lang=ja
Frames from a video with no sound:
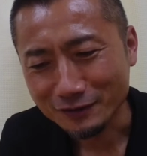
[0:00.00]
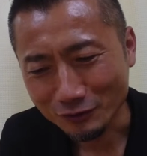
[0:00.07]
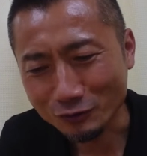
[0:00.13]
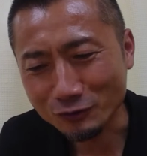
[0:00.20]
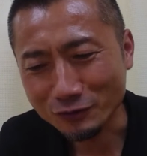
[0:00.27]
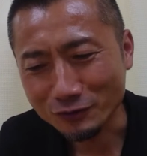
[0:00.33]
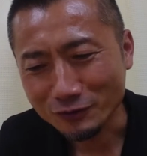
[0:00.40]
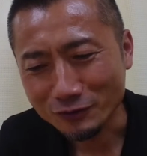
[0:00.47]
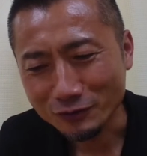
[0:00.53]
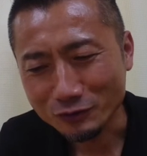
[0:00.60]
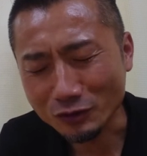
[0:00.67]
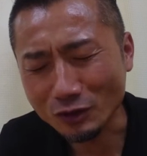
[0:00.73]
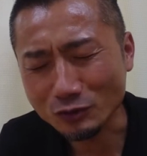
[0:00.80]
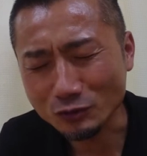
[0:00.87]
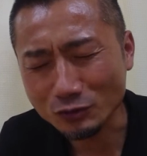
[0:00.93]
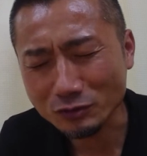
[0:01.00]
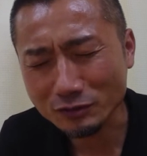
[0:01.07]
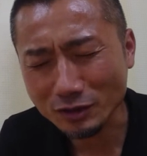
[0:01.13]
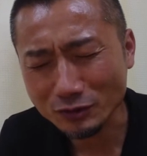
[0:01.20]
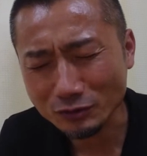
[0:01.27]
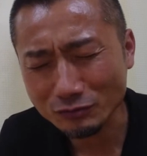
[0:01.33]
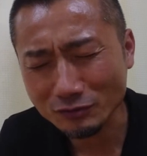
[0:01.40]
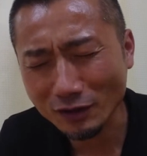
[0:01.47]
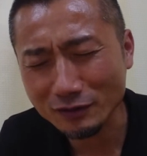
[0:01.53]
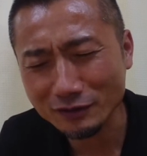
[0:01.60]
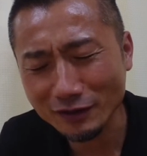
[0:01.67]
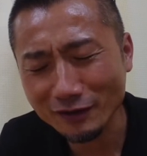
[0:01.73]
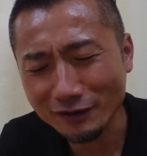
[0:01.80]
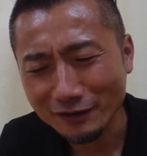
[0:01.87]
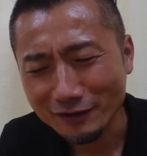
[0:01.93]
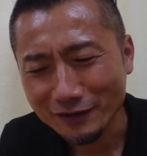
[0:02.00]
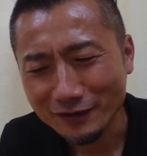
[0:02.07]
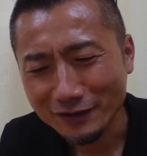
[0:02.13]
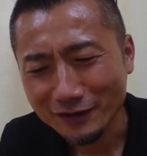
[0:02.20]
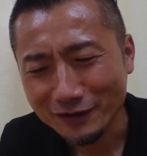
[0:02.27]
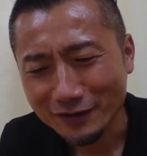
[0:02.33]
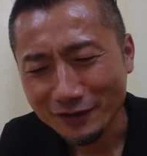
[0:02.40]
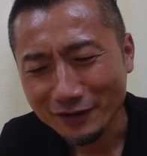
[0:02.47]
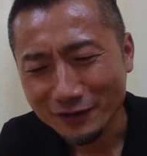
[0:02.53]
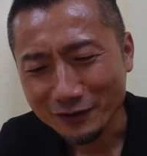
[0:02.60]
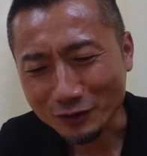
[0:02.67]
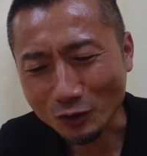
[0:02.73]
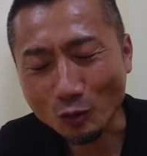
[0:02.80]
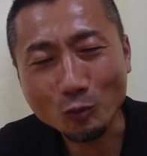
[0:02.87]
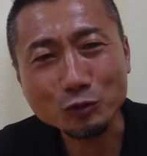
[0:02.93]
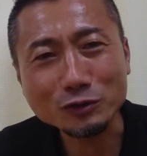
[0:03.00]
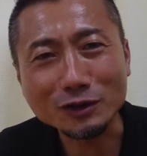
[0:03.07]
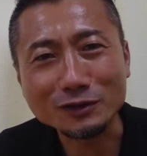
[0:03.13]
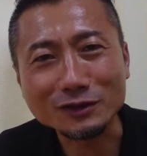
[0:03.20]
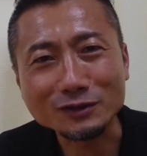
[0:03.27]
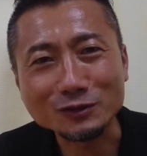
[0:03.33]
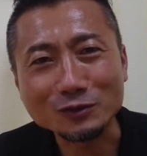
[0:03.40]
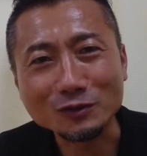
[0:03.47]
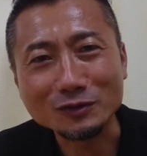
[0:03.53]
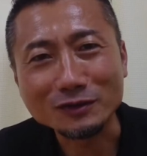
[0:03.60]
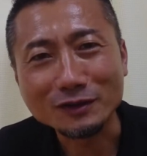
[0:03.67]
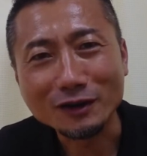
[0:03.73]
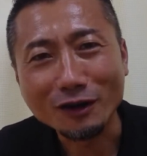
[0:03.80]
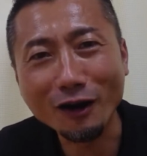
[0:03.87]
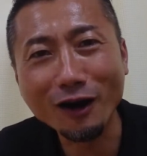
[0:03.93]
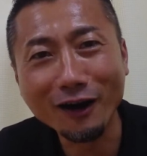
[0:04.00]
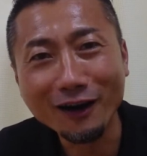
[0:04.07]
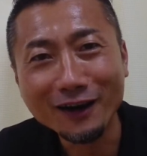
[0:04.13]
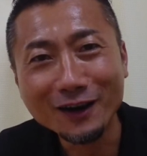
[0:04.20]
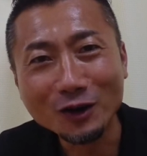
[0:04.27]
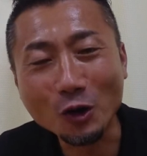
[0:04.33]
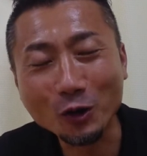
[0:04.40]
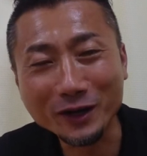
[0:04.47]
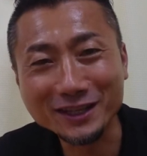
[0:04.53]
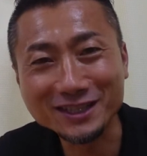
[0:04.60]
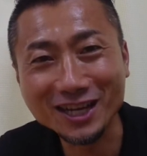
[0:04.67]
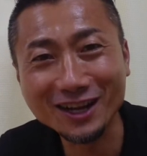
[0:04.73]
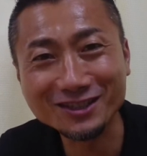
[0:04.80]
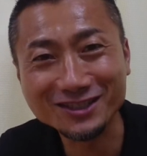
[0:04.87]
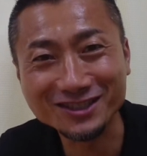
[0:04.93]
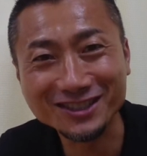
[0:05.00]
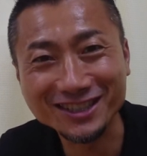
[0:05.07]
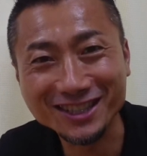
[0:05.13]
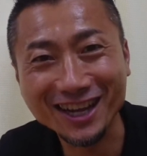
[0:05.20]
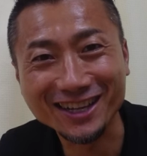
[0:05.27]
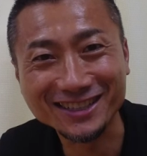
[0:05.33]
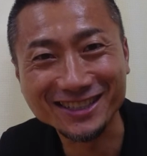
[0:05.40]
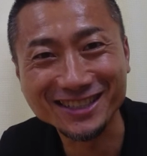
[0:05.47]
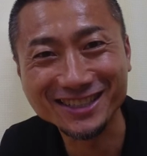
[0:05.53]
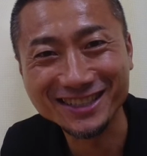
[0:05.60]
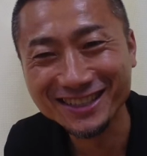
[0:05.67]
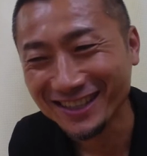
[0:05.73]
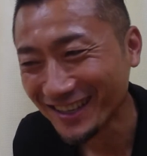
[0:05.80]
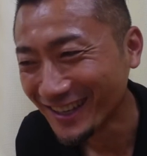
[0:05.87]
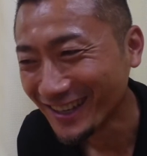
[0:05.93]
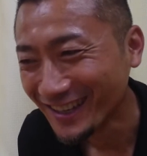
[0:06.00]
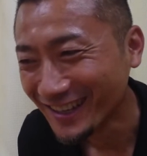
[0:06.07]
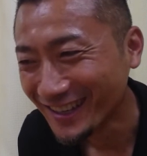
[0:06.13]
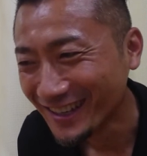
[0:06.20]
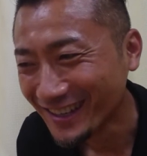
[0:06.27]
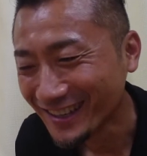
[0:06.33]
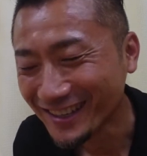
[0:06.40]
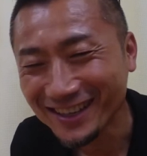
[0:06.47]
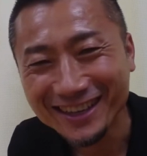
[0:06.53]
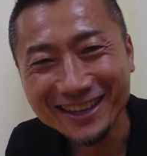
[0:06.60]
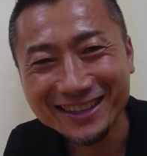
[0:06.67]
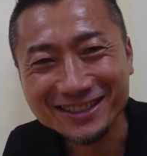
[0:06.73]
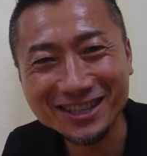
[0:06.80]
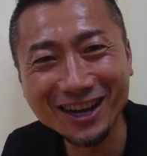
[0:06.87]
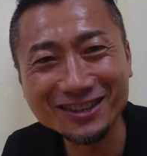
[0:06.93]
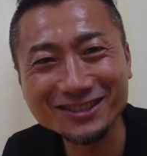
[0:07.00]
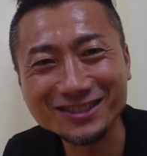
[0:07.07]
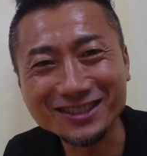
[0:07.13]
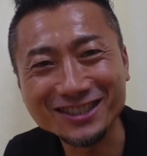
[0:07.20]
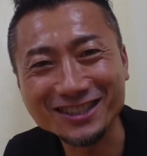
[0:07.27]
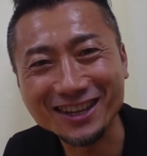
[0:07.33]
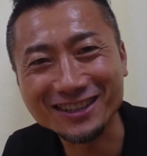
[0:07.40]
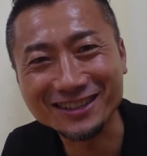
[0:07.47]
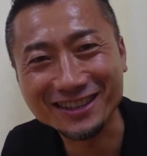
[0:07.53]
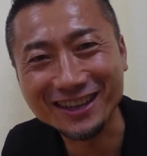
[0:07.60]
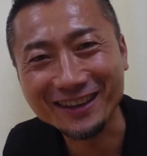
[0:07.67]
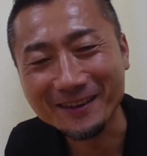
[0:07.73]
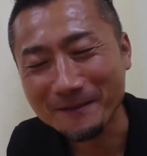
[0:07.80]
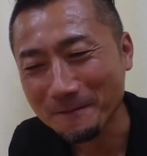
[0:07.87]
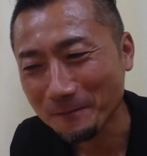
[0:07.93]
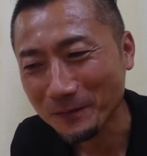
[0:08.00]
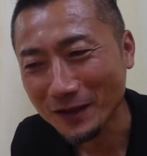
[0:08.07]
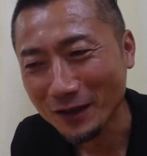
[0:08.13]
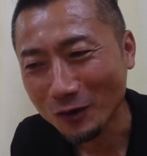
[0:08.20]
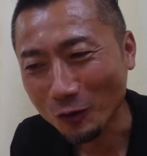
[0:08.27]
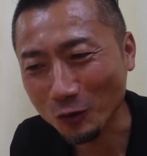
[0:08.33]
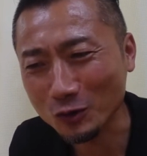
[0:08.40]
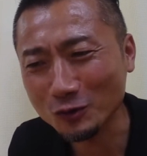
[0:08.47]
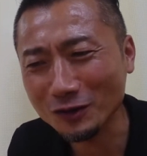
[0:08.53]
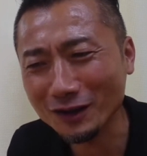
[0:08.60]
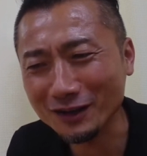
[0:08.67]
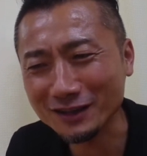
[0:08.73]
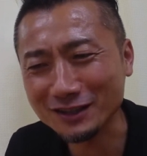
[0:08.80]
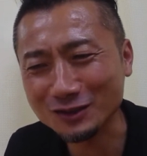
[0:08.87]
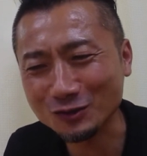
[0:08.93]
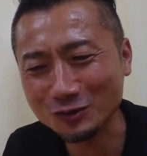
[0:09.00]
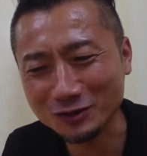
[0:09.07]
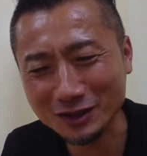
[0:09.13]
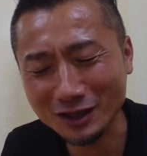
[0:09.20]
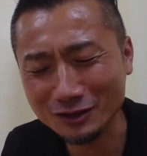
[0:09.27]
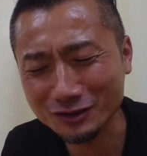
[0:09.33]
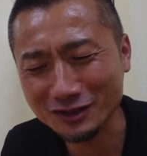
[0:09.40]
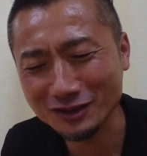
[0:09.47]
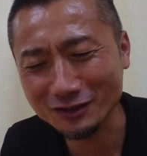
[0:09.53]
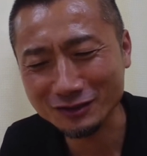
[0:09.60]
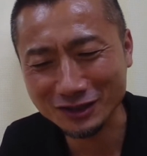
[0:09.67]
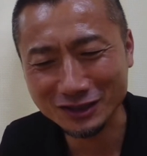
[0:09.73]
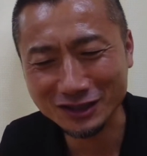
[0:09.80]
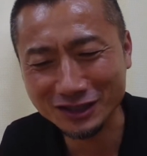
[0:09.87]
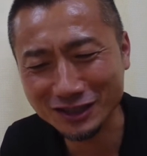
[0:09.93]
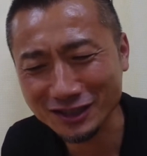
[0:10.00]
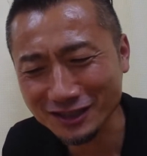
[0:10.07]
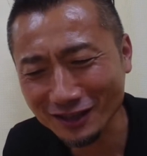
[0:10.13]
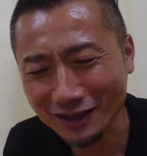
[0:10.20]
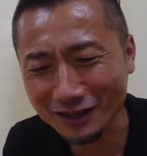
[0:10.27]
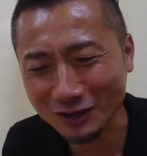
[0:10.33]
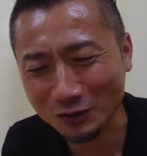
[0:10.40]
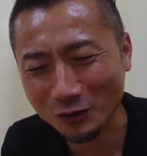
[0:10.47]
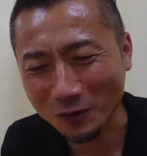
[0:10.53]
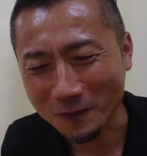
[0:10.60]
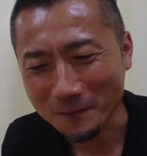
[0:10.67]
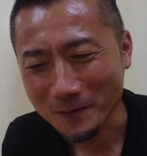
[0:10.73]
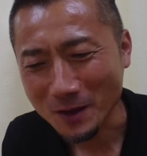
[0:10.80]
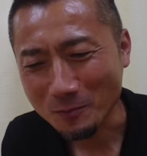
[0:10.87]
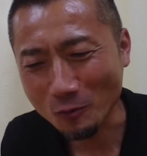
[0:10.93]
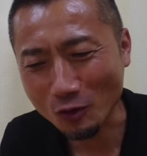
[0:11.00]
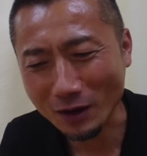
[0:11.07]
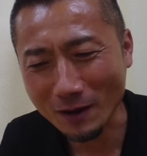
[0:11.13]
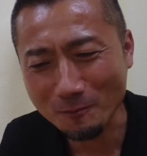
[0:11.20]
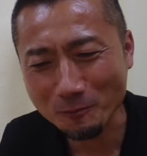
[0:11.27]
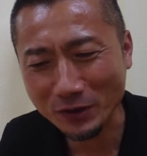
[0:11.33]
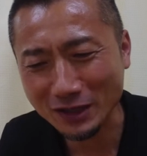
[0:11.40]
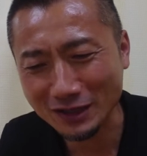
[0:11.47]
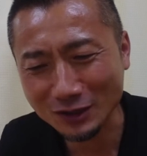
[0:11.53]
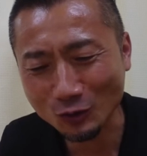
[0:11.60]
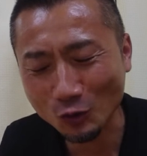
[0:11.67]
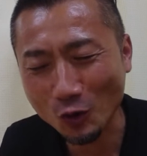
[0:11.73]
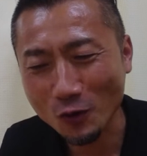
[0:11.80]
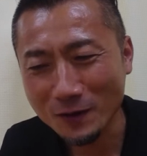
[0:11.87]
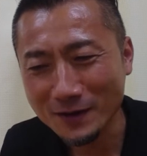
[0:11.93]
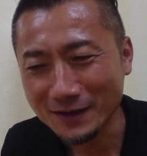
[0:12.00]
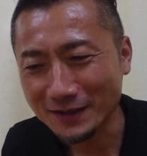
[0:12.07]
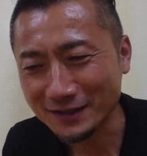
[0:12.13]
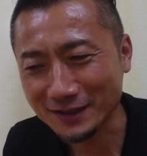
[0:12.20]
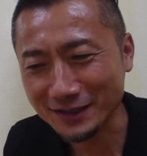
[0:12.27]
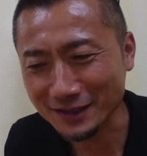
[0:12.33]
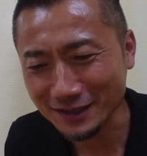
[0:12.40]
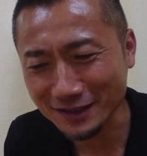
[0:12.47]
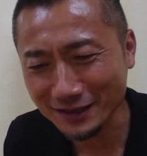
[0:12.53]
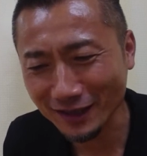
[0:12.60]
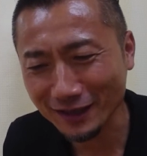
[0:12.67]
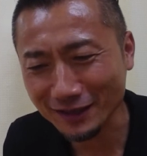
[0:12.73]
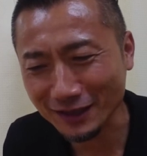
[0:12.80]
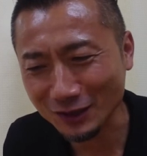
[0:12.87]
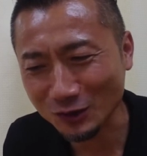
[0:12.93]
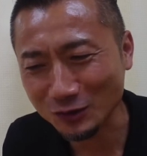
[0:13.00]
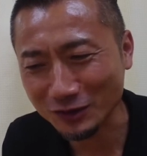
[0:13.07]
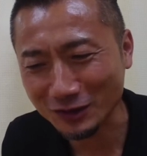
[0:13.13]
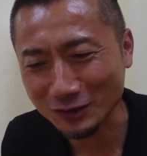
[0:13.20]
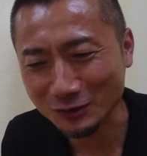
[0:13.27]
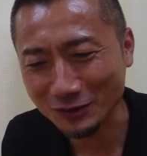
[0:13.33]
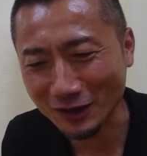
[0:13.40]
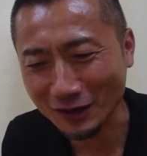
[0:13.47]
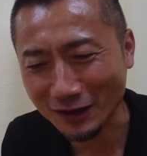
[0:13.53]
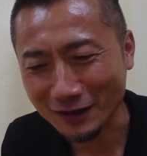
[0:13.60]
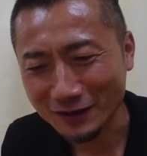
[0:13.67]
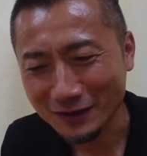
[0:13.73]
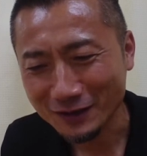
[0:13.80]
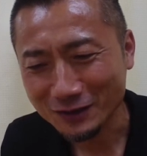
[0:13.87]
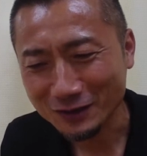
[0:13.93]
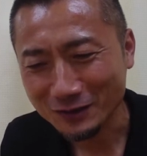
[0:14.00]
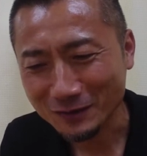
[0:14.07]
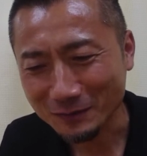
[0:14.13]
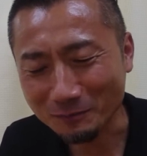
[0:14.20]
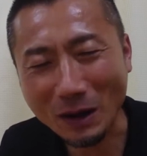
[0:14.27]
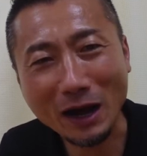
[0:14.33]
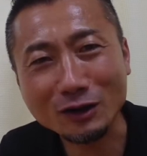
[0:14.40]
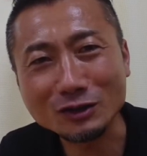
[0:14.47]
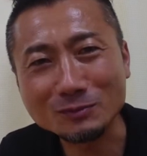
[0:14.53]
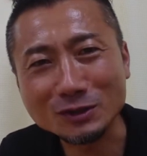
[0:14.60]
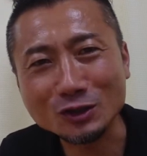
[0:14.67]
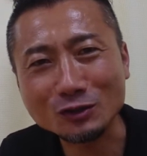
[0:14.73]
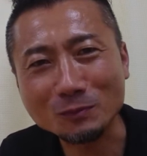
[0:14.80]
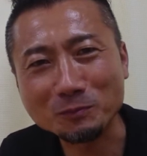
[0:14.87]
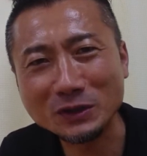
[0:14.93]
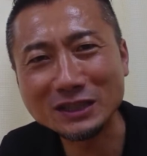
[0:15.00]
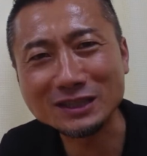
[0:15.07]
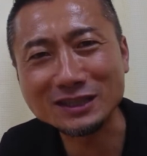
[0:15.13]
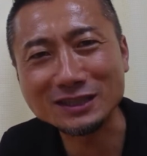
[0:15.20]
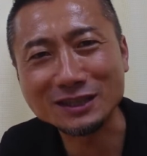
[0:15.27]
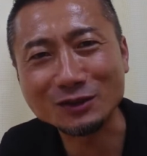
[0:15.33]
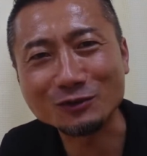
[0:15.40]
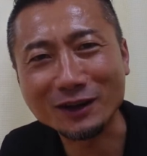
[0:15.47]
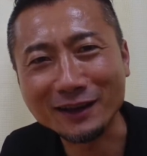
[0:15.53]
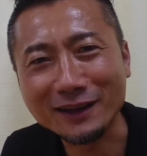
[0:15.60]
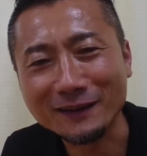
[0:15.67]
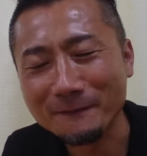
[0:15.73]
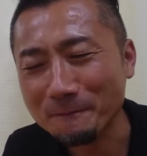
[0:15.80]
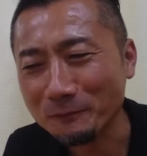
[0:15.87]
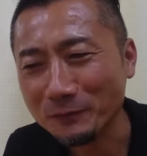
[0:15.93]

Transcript: うんって言った瞬間にねって思ったんですよこれチャンス来たっチャンス来たって俺の中でちょっとざわつきあるし自信ないけどもう完璧にこの自信ないけどっていうなんか、まあ、ある意味ちょっとピンチっていうかね